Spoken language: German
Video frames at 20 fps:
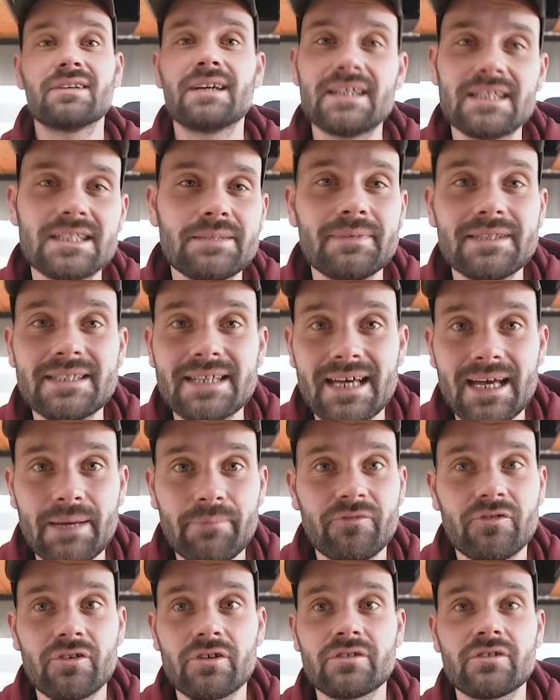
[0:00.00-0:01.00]
kann ich mit der App
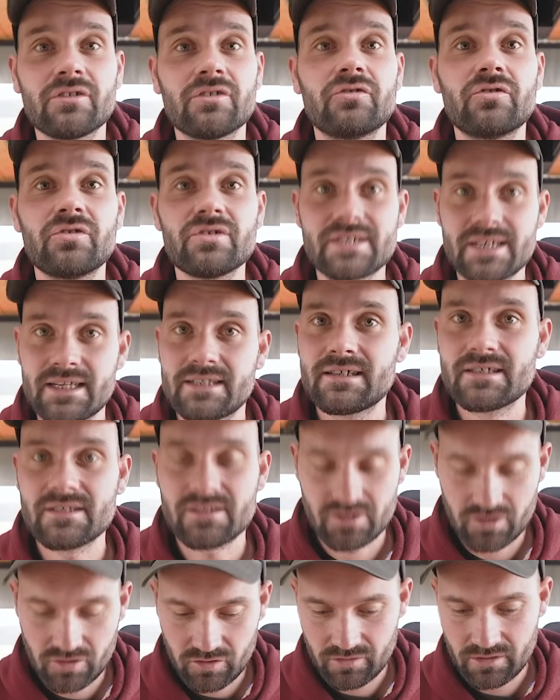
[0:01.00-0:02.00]
von Rosetta
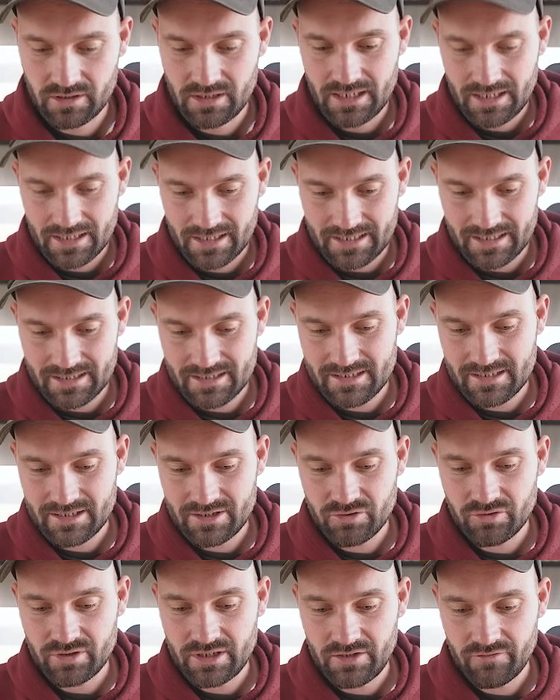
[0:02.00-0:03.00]
Stone ganz
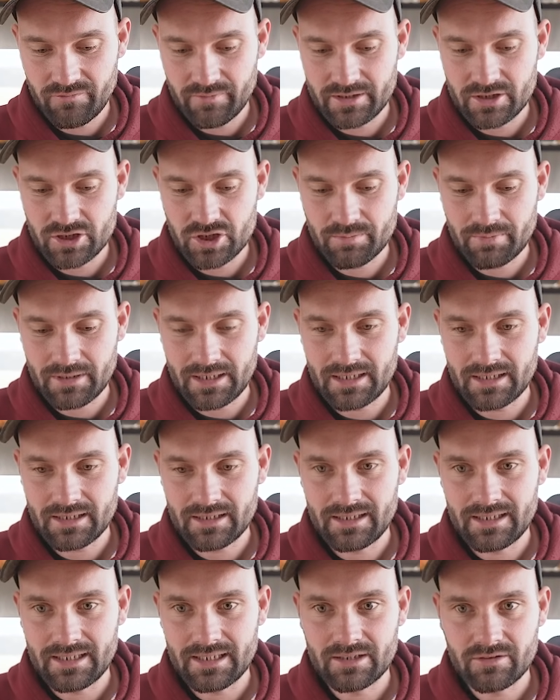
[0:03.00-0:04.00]
intuitiv meine
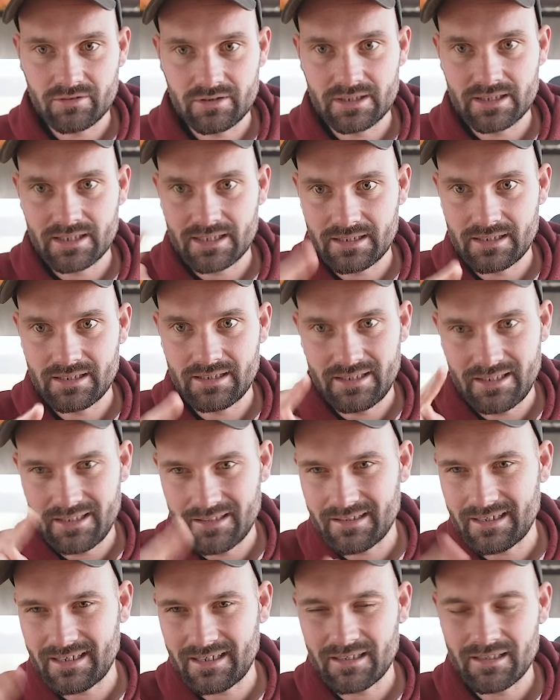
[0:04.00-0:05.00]
Sprache lernen und ich kann die
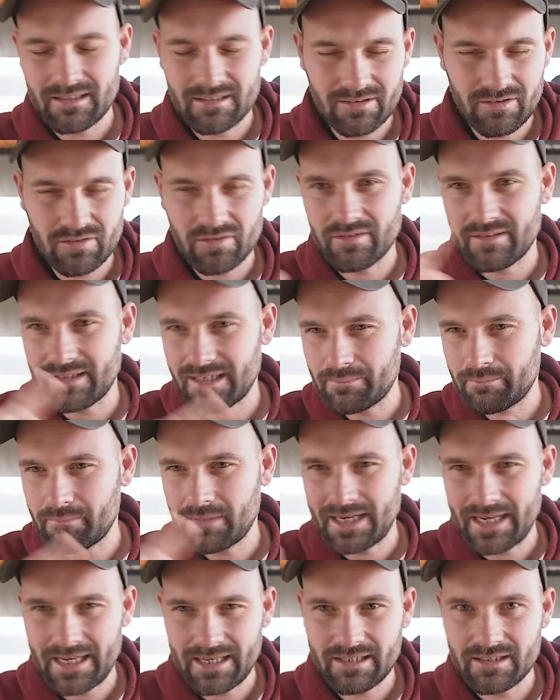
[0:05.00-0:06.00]
Sachen
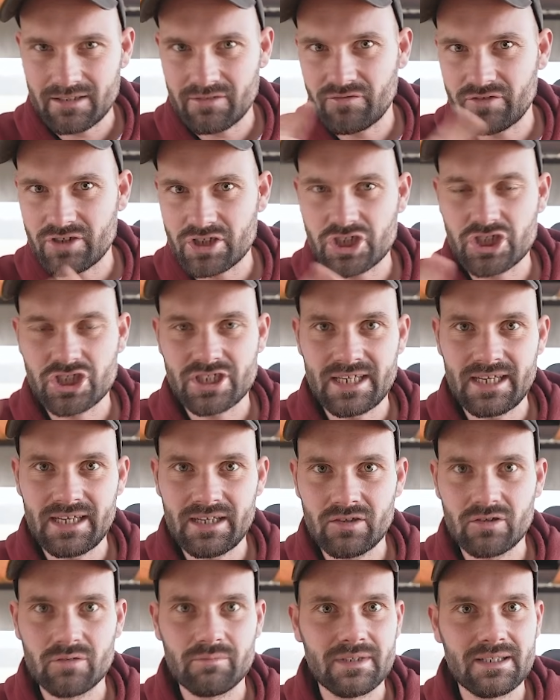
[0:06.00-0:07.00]
zusammenhängend
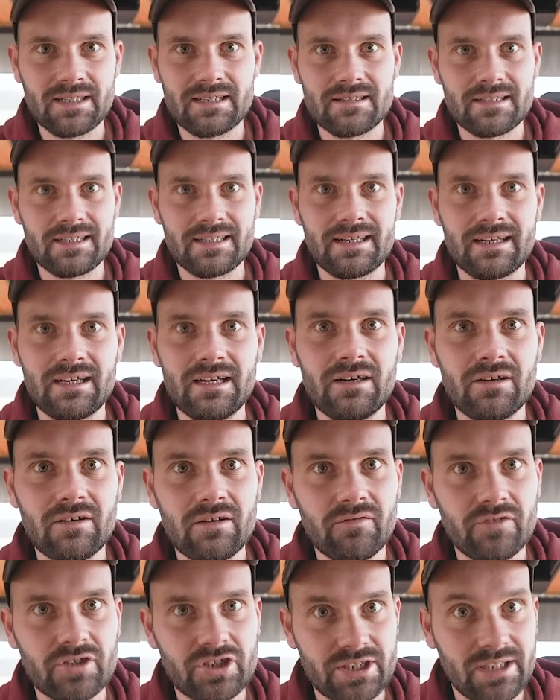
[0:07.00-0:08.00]
verstehen und mit der Zeit
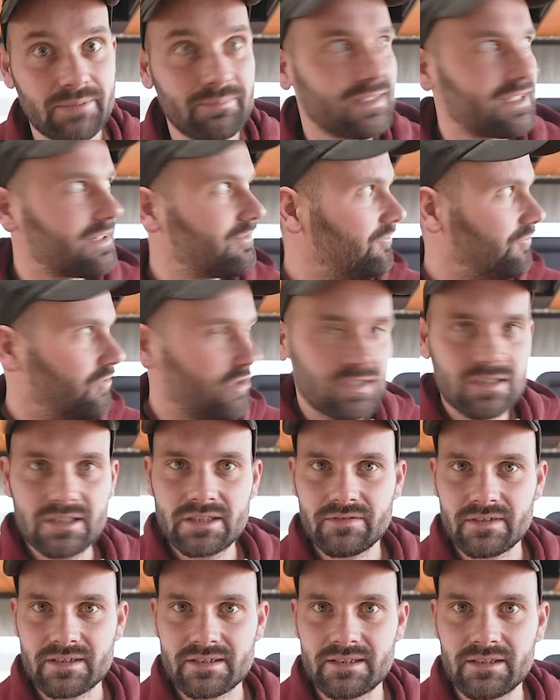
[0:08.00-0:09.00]
versteht man denn
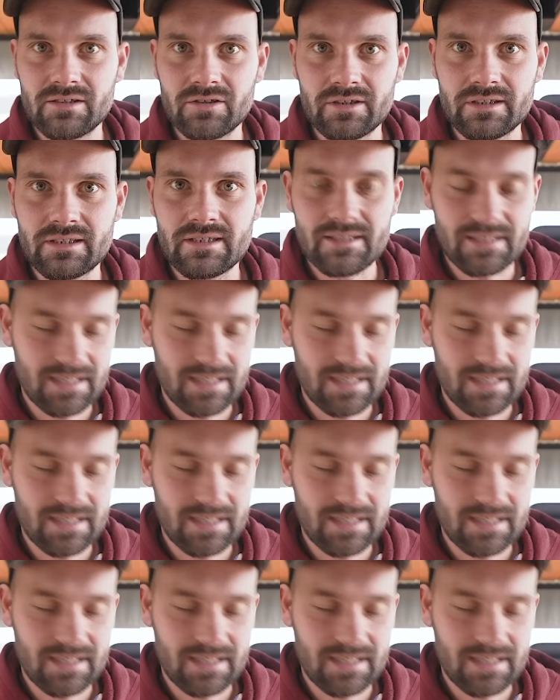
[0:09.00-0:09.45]
wirklich, was die Leute